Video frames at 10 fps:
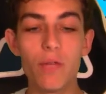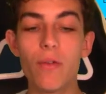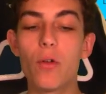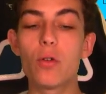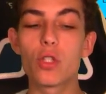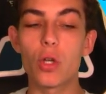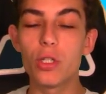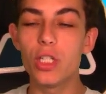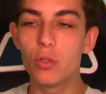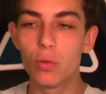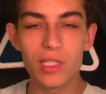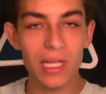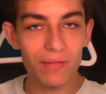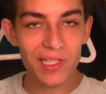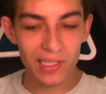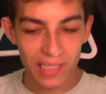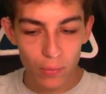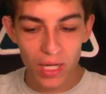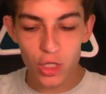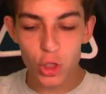wir wollen uns heute die Kurse etwas
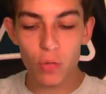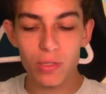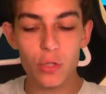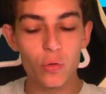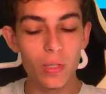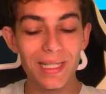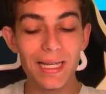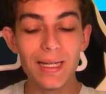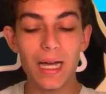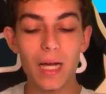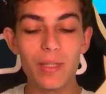genauer anschauen. Natürlich habe